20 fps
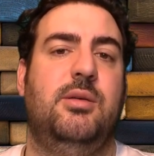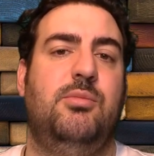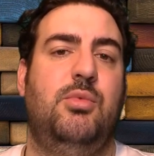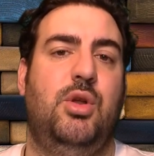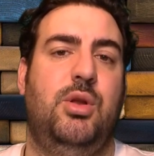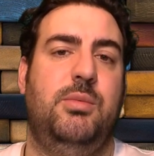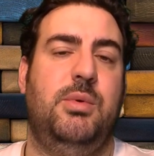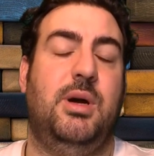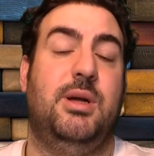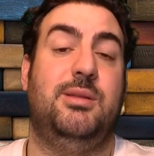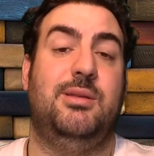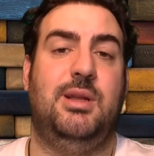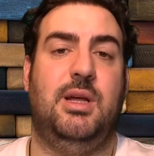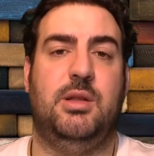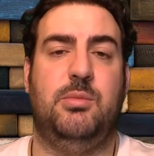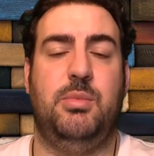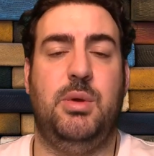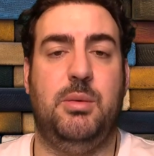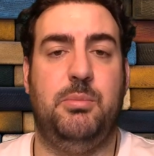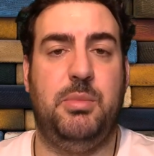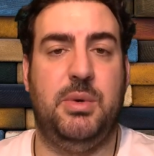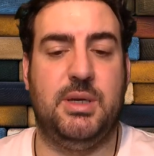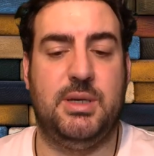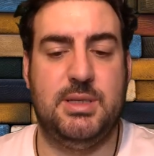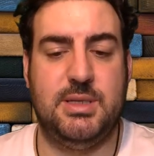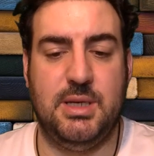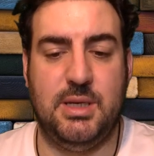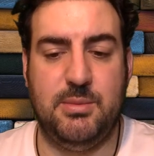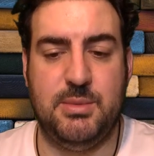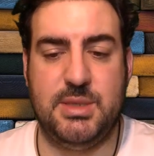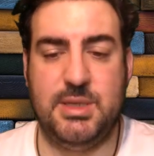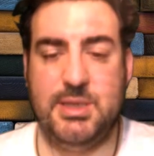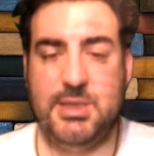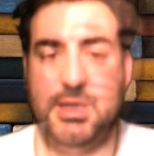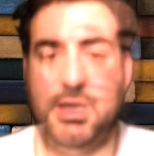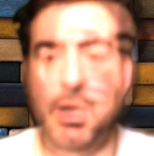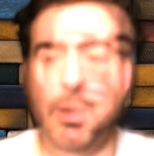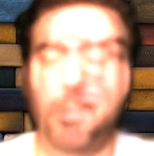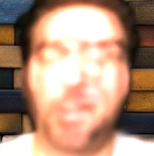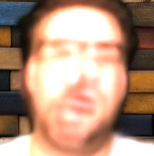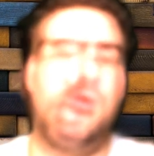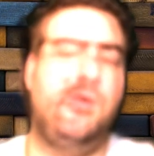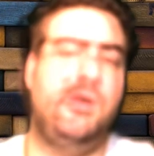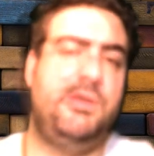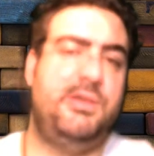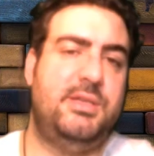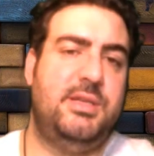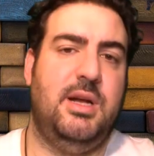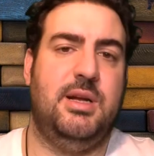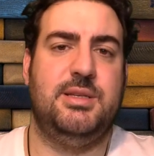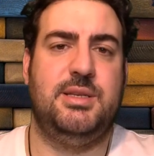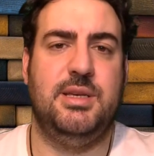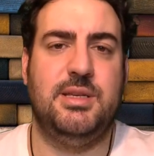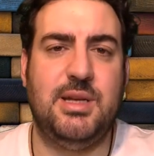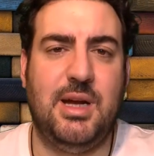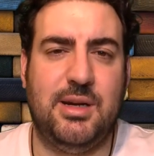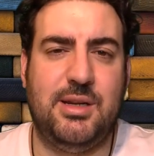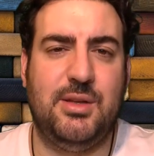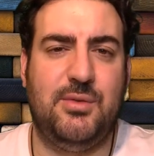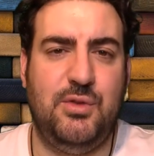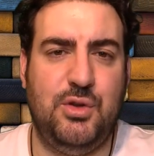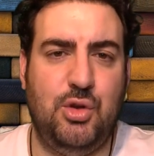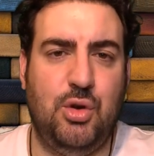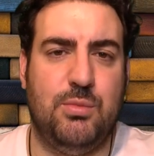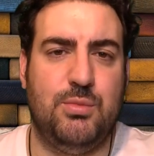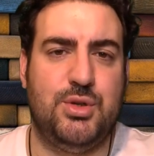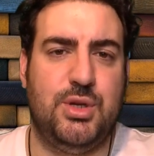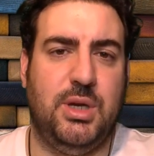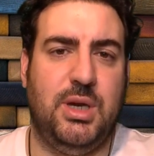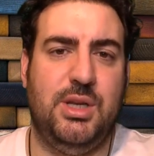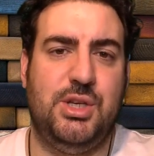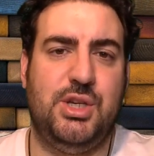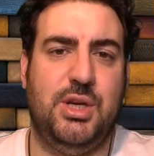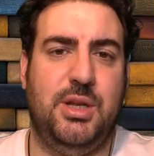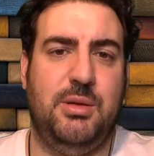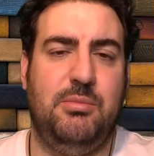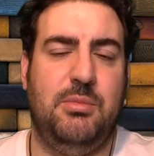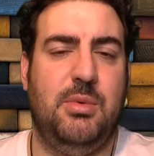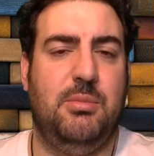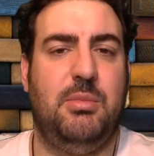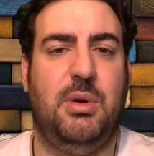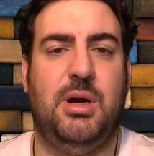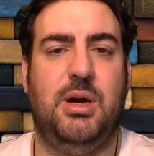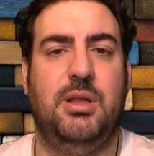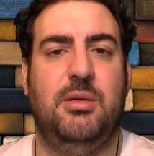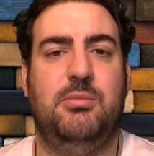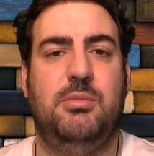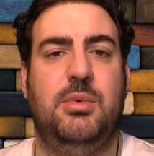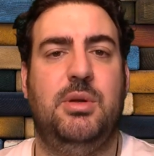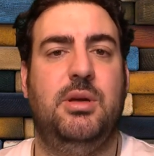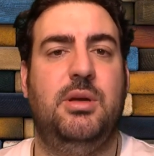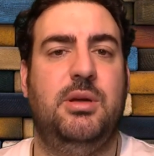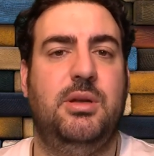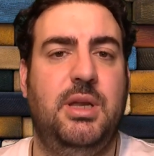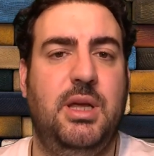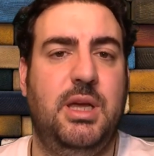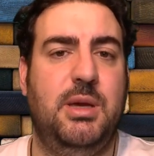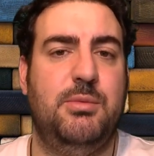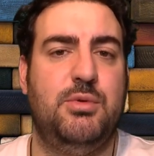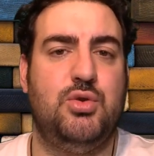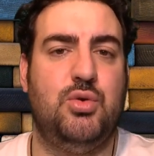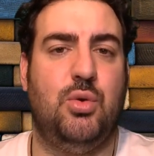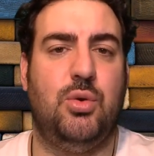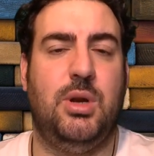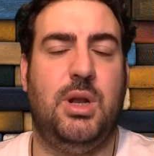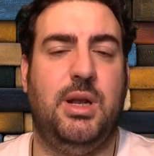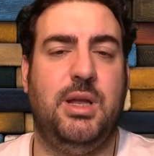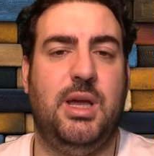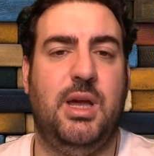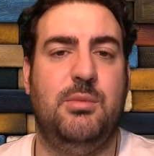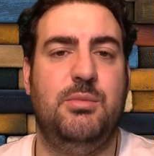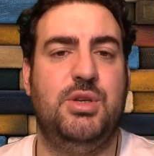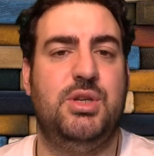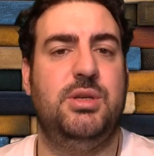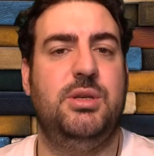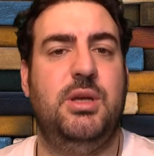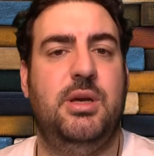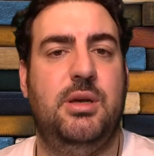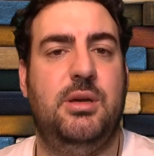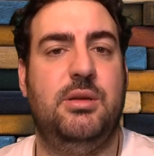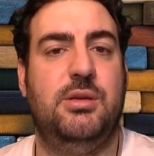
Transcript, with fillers: böyle bir hatırlatma yapmak isterim sizlere. Evet isterseniz artık videomuza geçelim. Bakalım ne gibi sorular gelmiş, ne